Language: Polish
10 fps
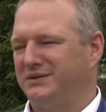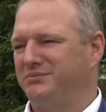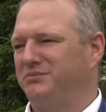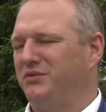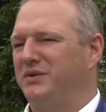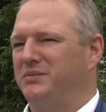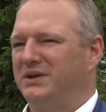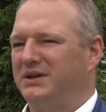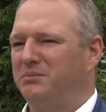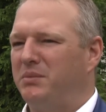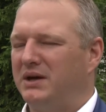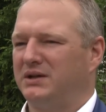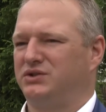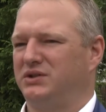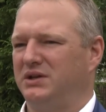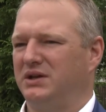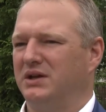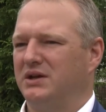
mówimy B, czyli